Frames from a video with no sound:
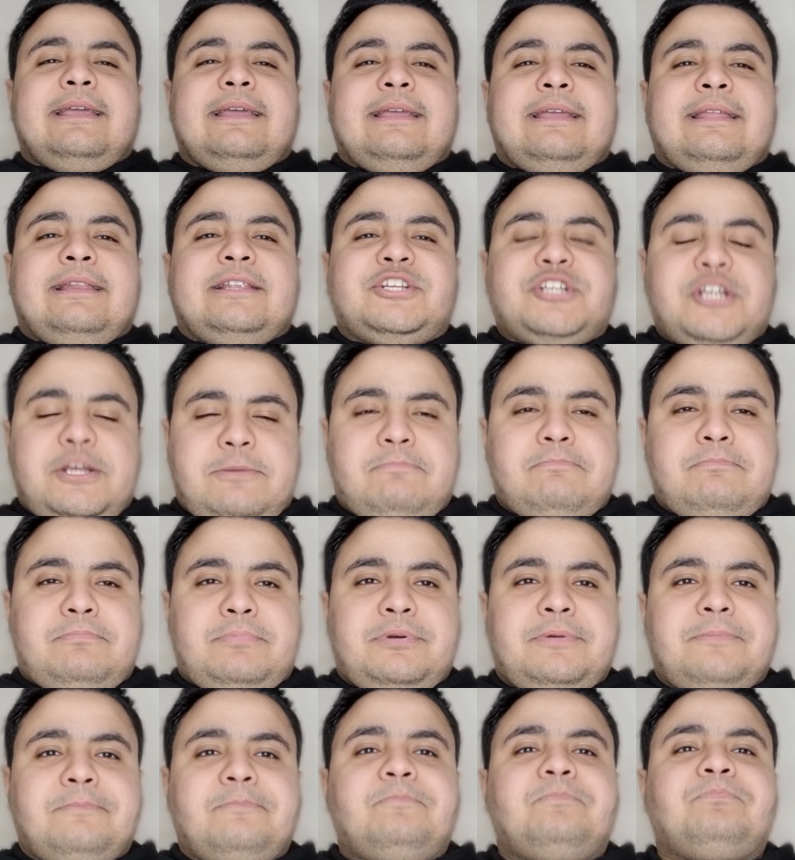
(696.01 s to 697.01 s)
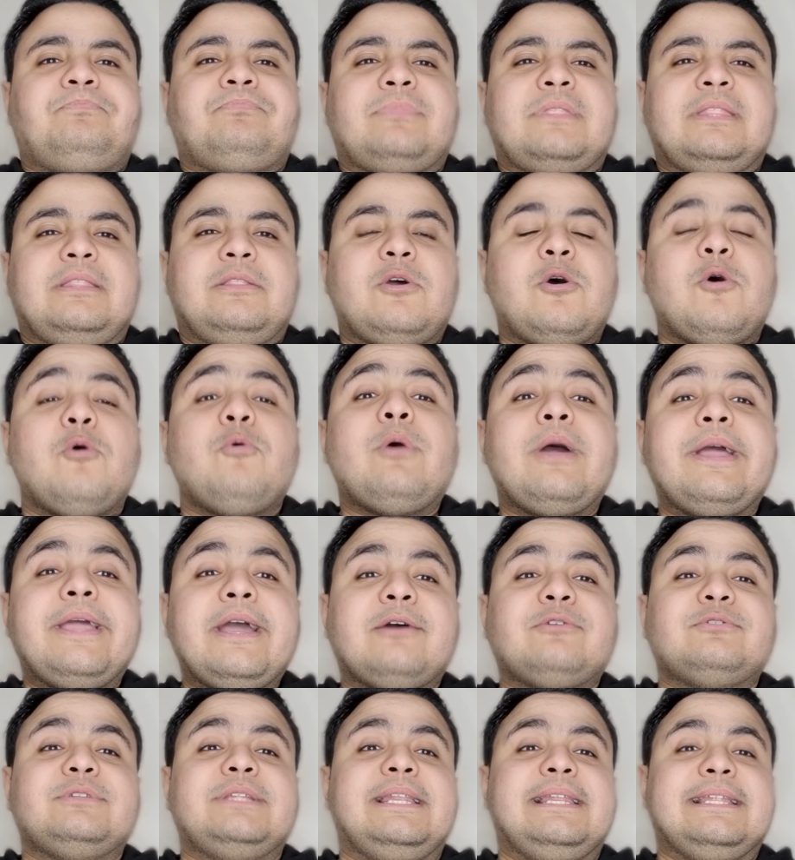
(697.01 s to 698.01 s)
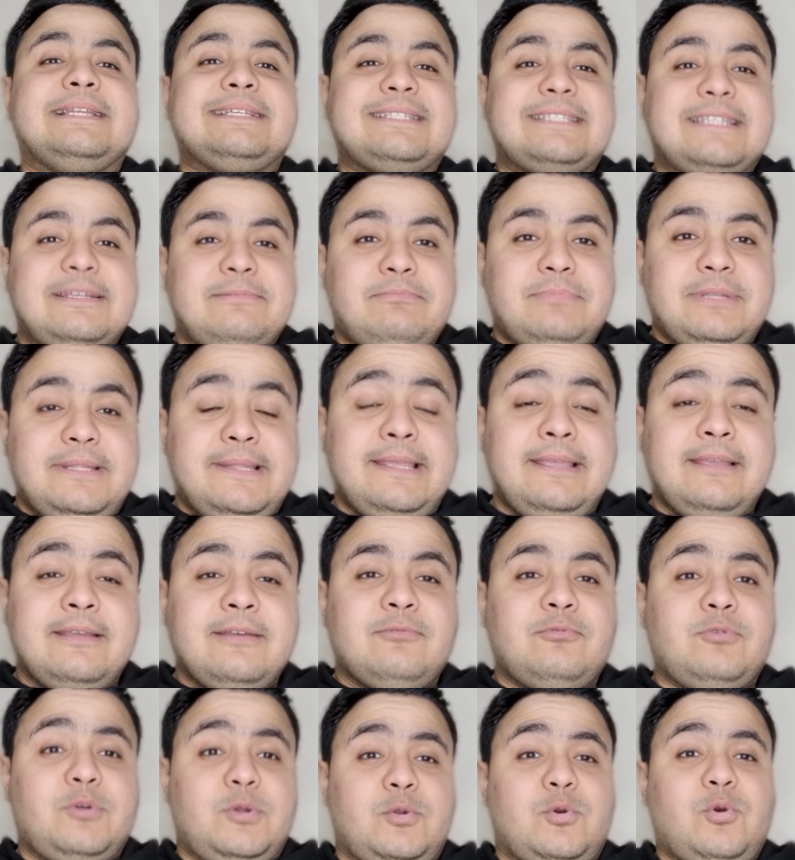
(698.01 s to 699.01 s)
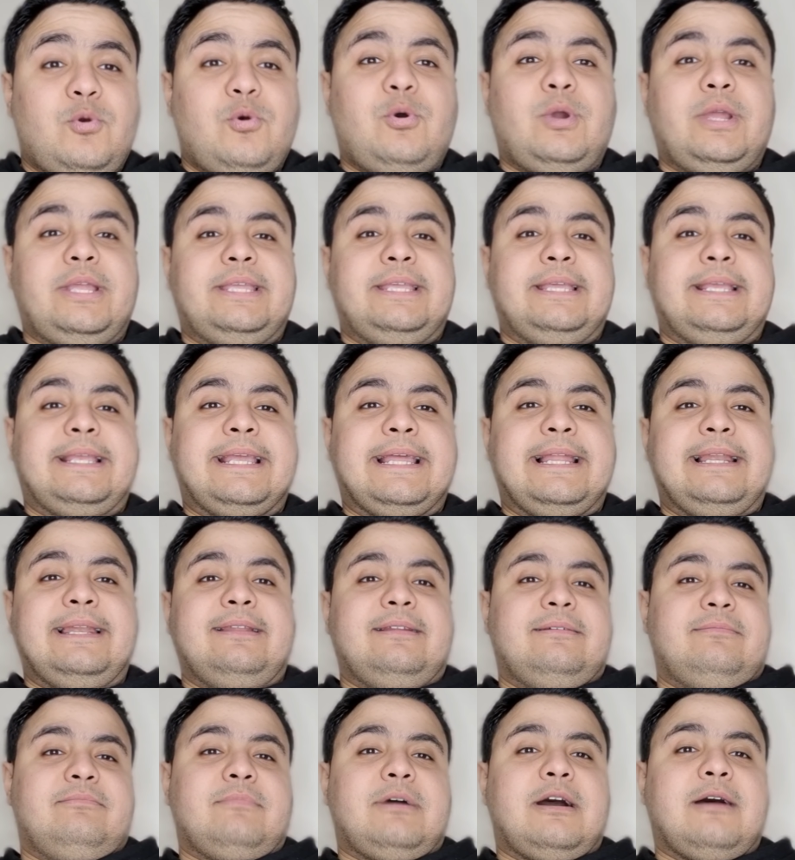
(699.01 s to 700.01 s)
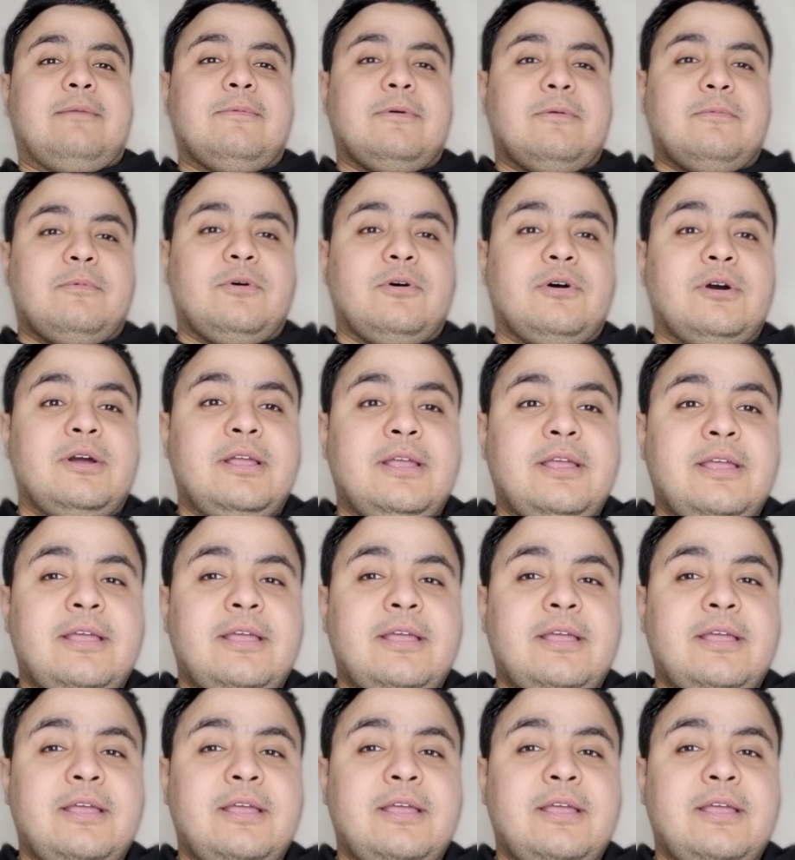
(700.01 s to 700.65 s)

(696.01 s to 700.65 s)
الشاب ان هو ياخد الاستيب دي ويروح يتكلم مع باباه